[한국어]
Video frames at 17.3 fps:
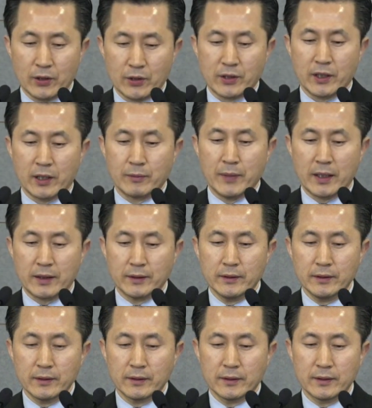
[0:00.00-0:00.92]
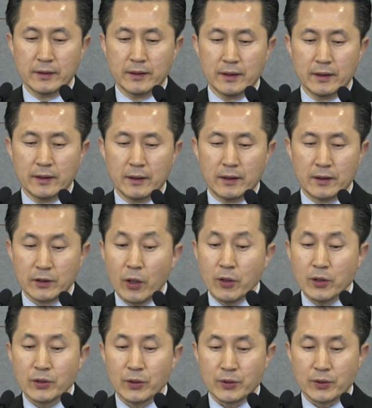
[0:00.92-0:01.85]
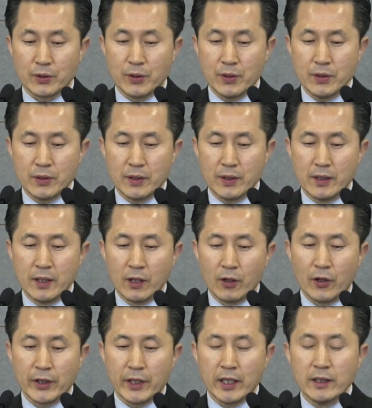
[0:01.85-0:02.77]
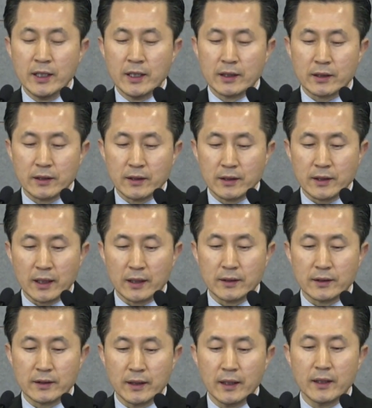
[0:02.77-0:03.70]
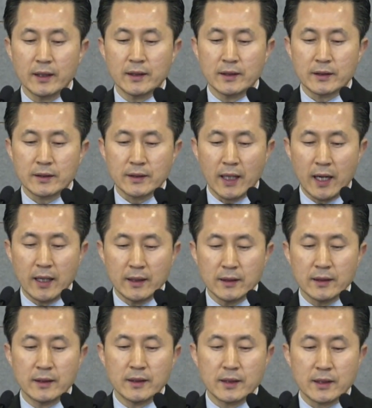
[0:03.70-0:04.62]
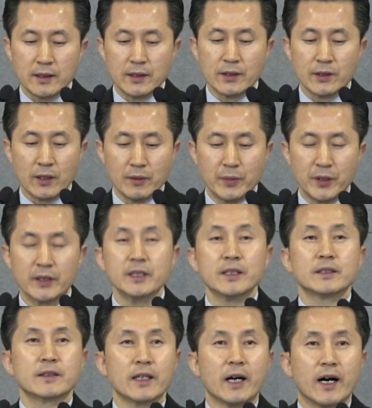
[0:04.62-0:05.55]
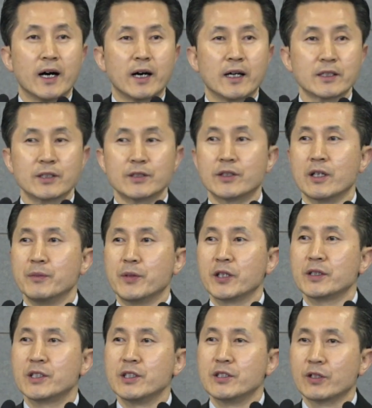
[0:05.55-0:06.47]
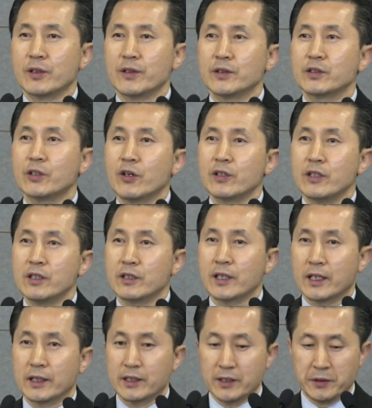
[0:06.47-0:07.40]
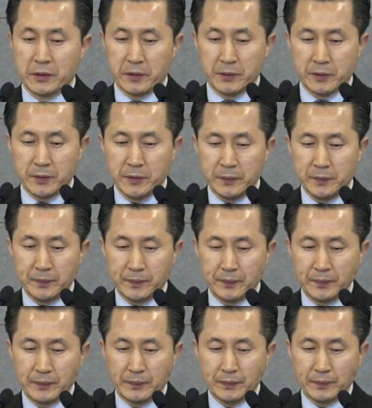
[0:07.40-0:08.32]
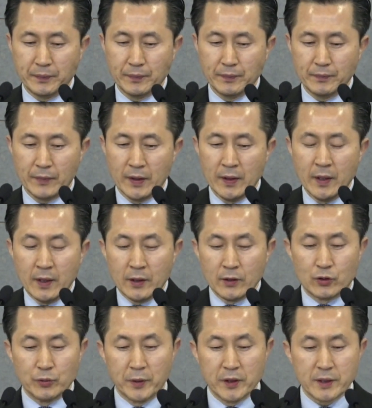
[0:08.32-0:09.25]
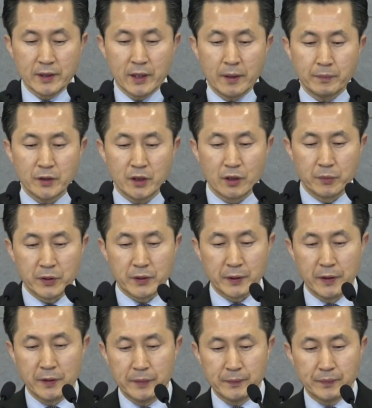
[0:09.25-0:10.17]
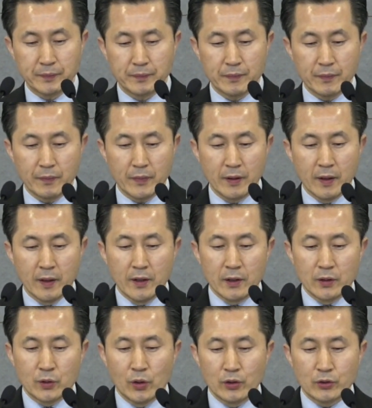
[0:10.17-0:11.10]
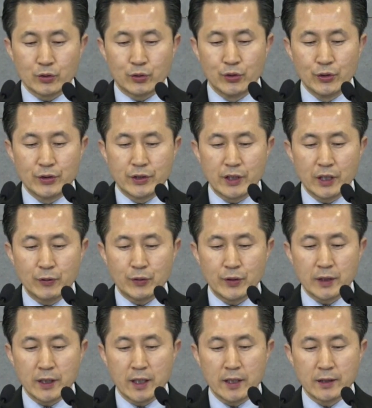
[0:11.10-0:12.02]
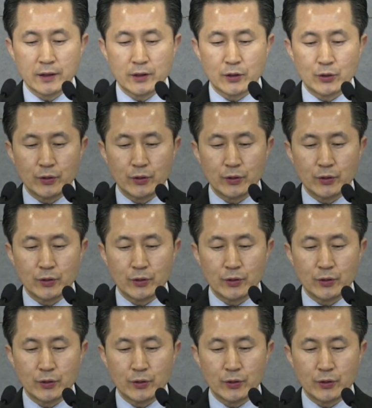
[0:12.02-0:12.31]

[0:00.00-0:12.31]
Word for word: 첫 장막은 성소죠. 거기에는 등잔대, 상, 진설병이 있다. 진설병은 진설에는 떡을 가리키는 거죠. 두 번째 3절 보세요. 또 둘째 휘장